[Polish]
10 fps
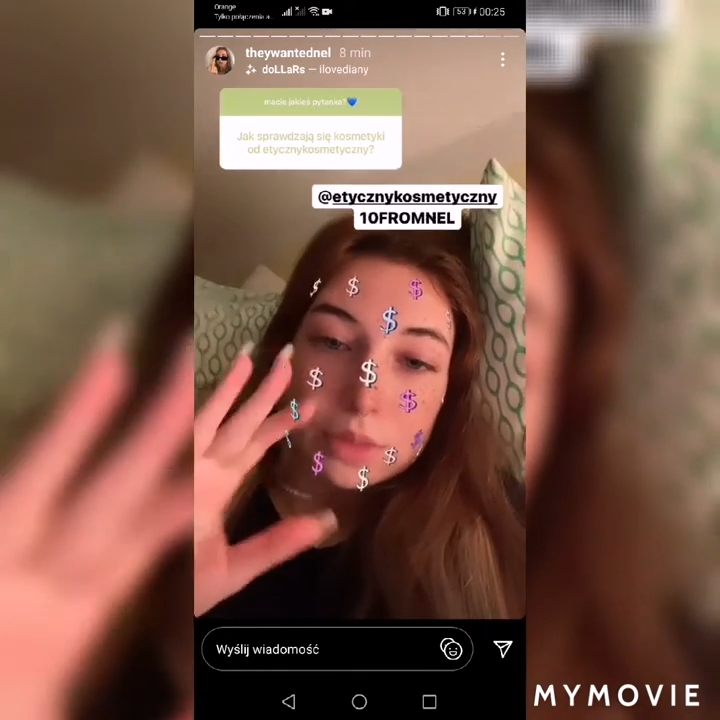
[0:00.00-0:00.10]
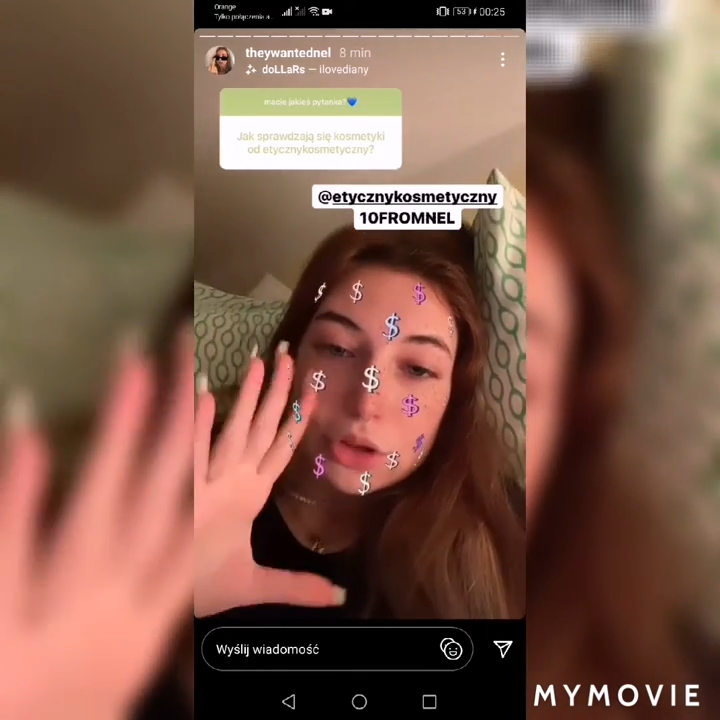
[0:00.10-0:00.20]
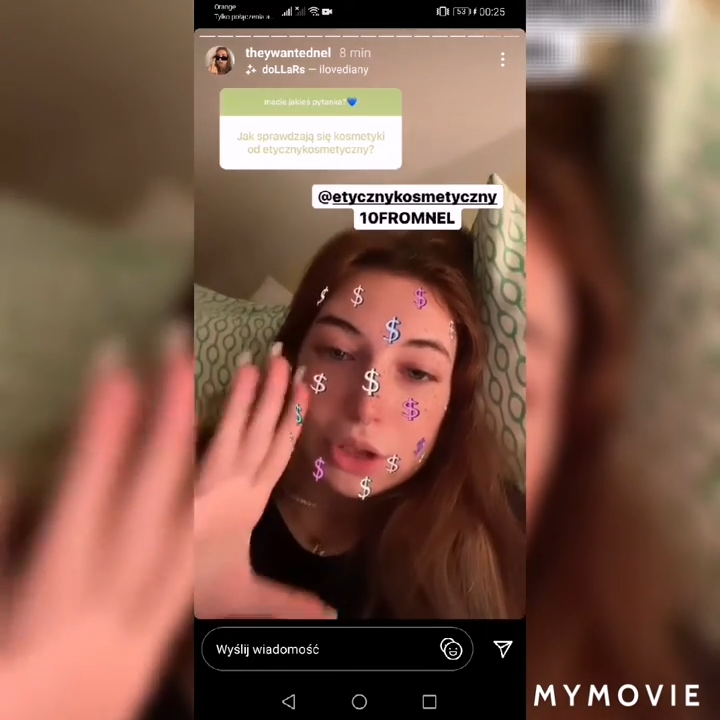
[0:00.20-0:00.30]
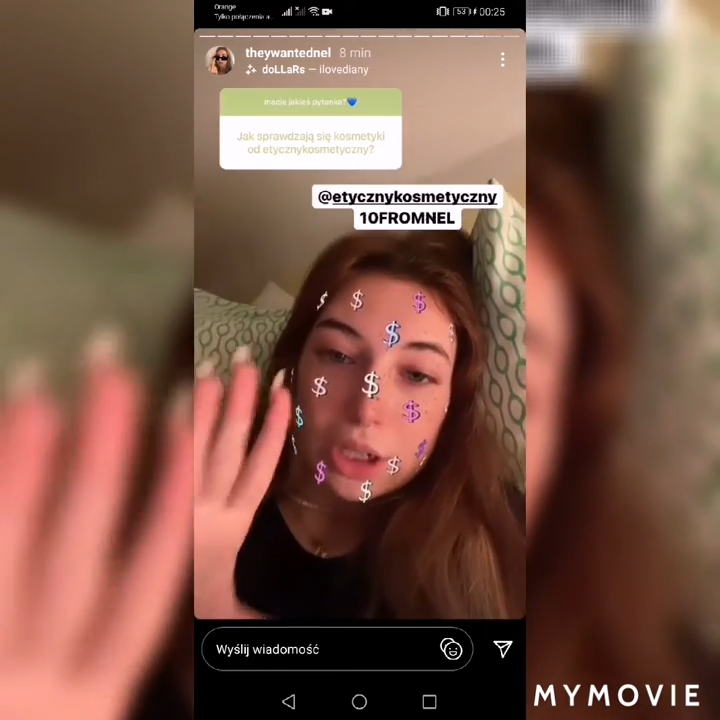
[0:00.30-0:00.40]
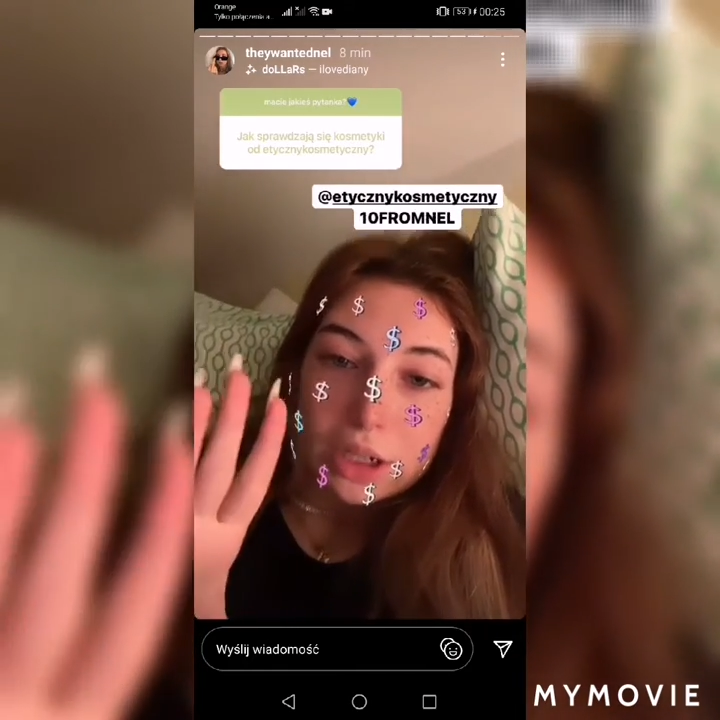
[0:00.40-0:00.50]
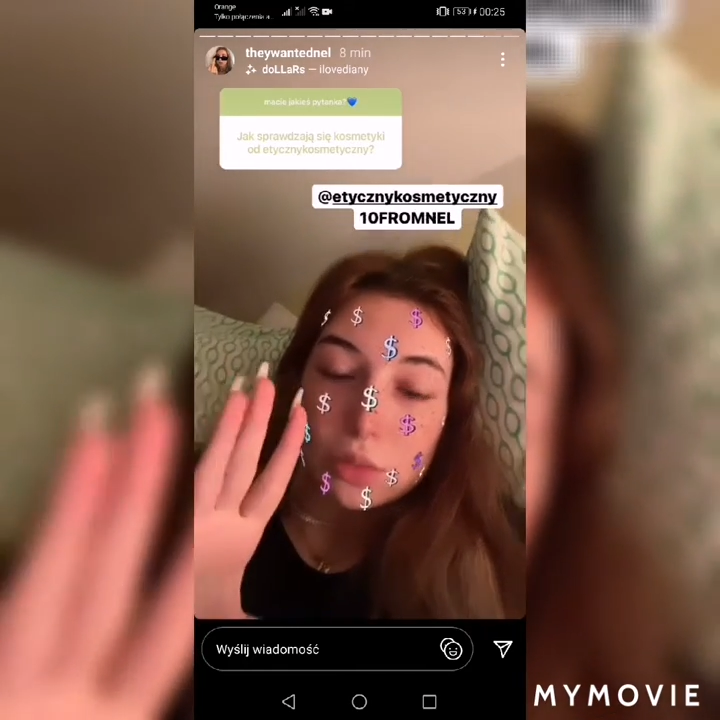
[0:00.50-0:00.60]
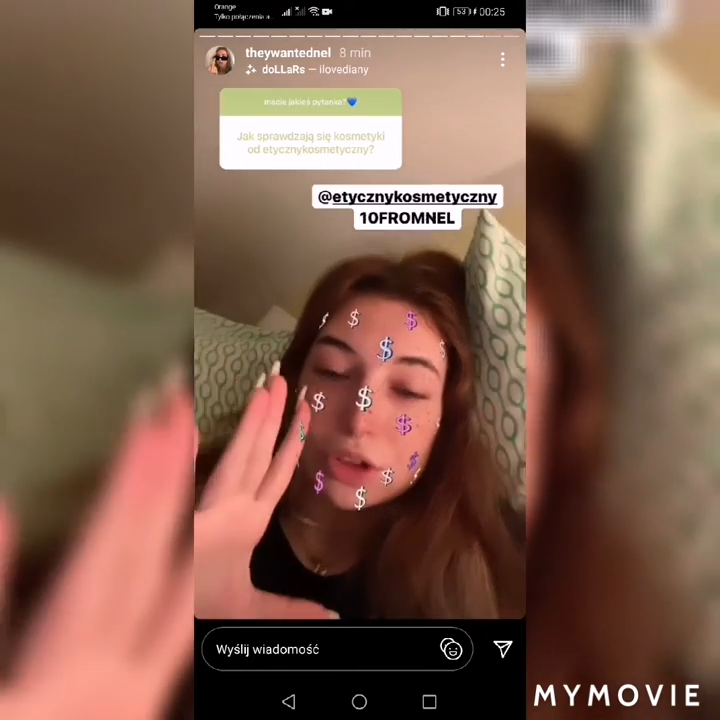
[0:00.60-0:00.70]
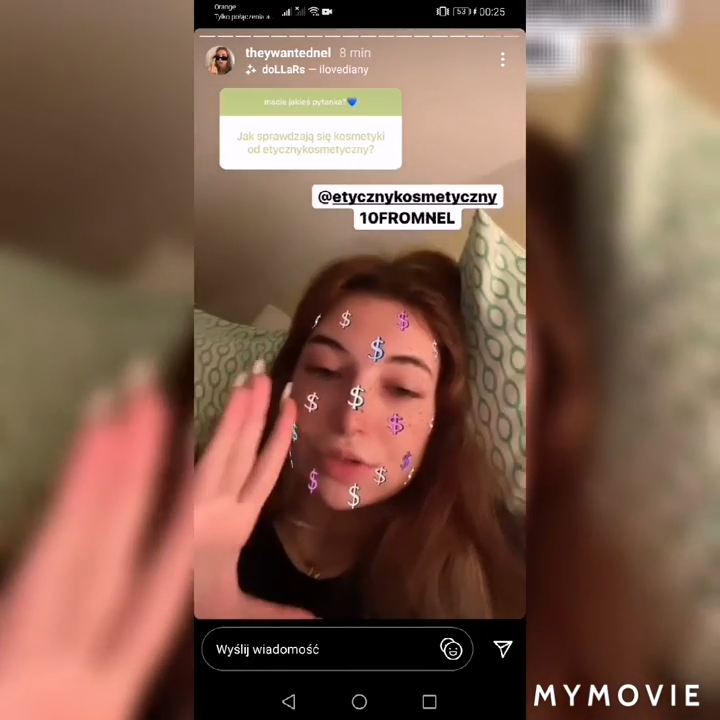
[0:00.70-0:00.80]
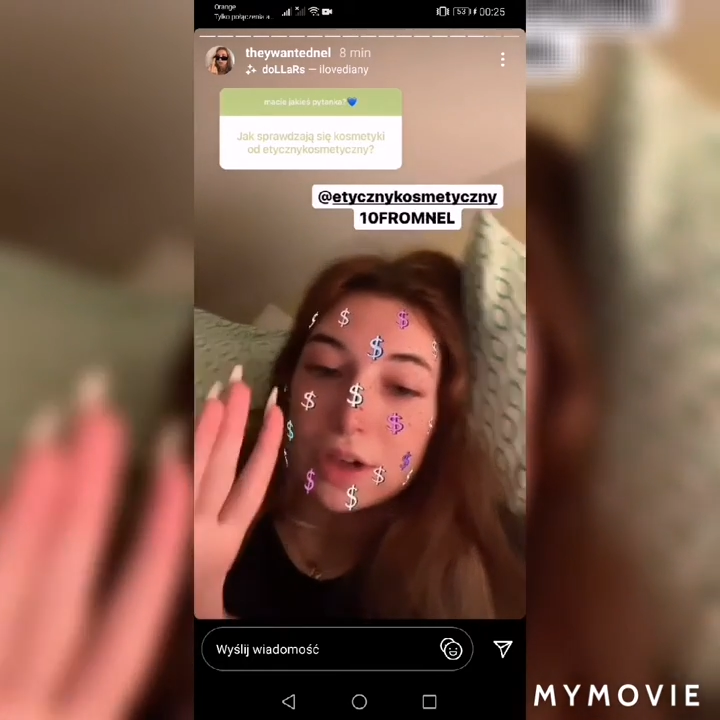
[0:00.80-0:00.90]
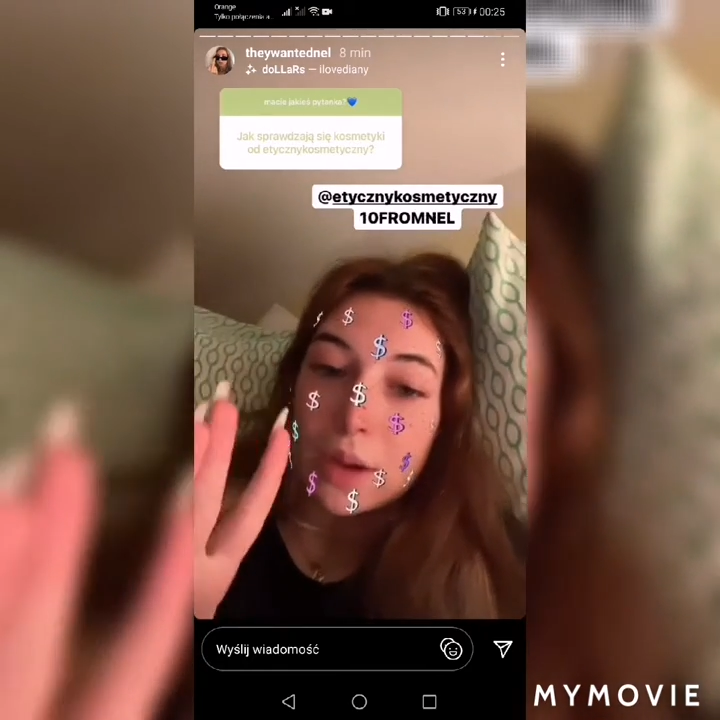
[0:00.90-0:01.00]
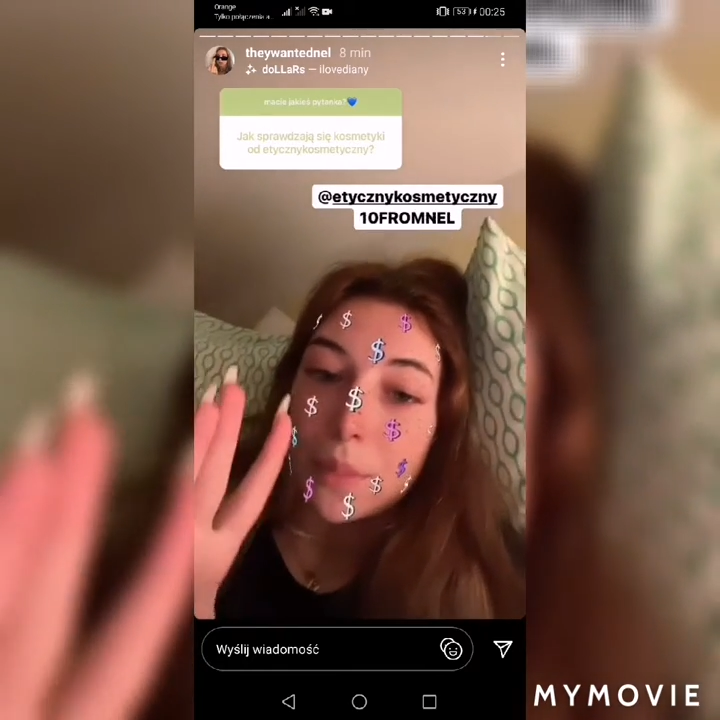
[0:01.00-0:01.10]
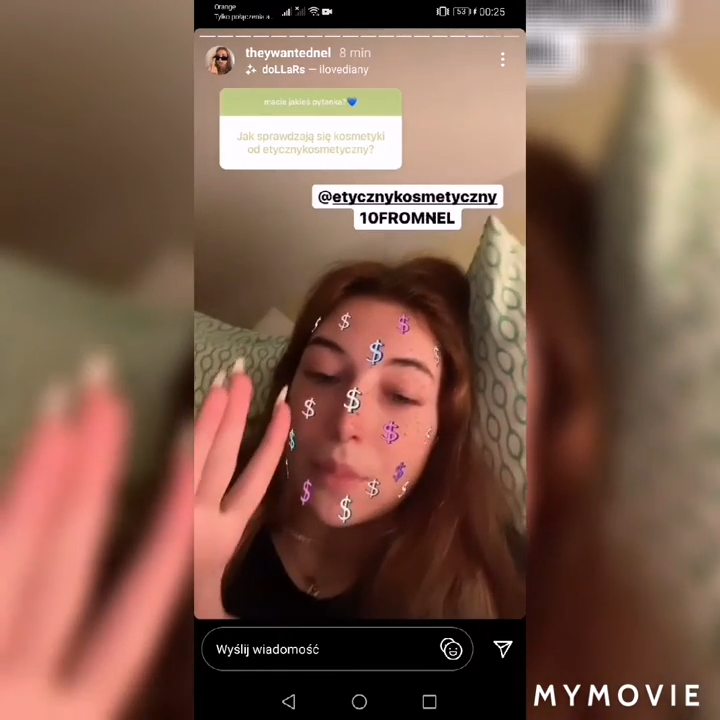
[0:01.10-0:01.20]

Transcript: że używam